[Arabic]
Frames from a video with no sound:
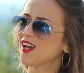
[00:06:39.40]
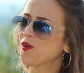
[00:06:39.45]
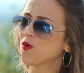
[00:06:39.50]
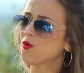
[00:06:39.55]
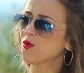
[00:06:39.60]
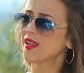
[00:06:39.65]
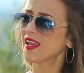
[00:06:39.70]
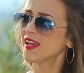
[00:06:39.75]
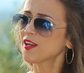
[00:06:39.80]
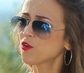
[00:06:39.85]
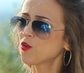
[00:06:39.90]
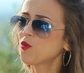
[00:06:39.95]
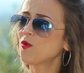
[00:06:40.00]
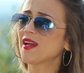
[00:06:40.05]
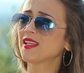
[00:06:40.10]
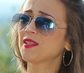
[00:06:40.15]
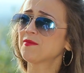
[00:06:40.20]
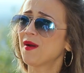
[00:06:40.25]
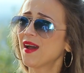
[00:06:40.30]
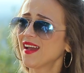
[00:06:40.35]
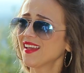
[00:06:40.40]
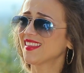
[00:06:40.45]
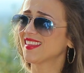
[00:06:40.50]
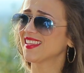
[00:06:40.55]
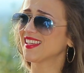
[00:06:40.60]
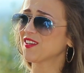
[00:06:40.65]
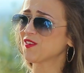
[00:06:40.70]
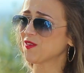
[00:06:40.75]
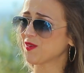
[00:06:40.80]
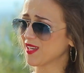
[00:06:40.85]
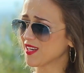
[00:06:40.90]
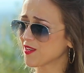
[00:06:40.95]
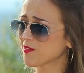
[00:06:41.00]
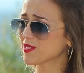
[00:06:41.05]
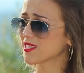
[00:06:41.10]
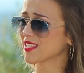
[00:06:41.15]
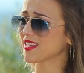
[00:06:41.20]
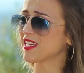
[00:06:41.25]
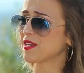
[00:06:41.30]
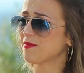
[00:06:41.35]
وكان كل وقت بحثي وانا
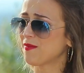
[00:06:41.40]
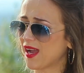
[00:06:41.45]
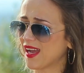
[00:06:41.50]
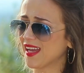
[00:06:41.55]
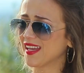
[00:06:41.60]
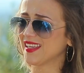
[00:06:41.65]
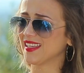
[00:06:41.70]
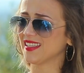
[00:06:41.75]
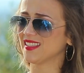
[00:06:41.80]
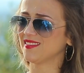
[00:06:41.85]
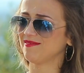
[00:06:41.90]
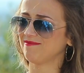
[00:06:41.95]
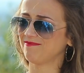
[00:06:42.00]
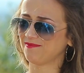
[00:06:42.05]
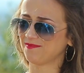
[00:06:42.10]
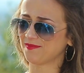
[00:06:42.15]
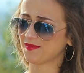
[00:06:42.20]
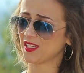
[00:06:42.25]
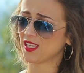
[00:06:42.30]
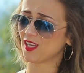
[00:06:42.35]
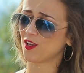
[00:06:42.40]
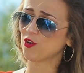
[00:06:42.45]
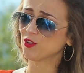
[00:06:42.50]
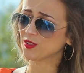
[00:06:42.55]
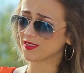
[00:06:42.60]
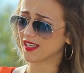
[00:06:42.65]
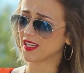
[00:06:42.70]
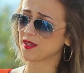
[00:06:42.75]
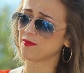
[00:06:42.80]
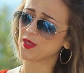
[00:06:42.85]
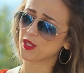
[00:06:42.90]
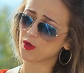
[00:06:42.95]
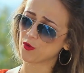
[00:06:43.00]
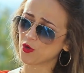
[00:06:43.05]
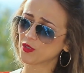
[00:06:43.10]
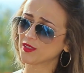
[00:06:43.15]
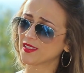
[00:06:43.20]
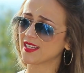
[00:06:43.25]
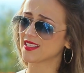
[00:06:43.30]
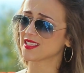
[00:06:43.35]
وصغيره معاهن اختي الكبيره
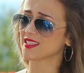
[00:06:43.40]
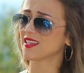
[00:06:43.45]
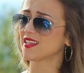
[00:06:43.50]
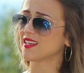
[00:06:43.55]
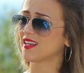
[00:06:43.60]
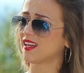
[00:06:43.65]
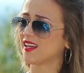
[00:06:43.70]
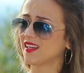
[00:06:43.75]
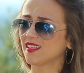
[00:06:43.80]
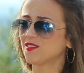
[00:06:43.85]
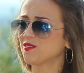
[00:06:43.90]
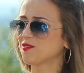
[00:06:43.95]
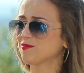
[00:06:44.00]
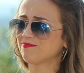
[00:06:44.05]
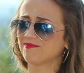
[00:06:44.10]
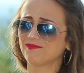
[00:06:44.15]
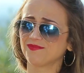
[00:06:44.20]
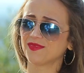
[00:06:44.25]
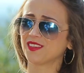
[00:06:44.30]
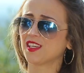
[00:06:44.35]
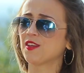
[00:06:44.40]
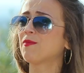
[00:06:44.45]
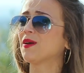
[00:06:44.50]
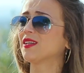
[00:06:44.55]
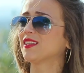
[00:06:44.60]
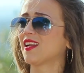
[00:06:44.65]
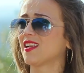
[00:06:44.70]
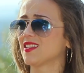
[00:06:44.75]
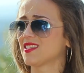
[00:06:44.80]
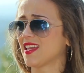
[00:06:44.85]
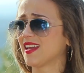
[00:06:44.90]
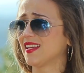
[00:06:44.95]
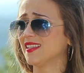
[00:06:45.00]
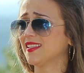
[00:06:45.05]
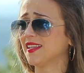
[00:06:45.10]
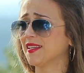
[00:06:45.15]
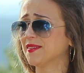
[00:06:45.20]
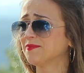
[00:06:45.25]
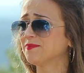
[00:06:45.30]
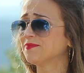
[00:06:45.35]
واختي الصغيره على انه كيف بقدر
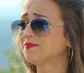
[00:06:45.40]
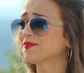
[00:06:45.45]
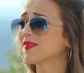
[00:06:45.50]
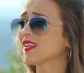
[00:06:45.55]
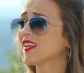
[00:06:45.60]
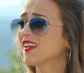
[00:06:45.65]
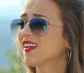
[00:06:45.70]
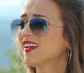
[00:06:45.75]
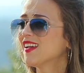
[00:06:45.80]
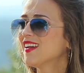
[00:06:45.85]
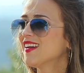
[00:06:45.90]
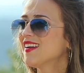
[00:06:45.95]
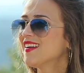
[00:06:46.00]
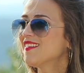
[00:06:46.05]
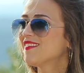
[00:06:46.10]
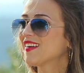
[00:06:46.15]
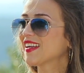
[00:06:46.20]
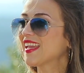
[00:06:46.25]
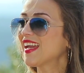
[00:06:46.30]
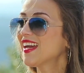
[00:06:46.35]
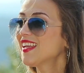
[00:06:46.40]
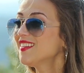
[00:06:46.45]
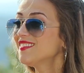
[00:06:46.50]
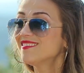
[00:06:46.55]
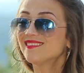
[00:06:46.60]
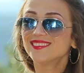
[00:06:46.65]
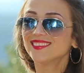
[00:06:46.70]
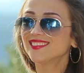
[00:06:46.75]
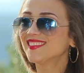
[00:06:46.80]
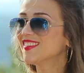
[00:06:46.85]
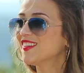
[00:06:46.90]
اساعدهن فكان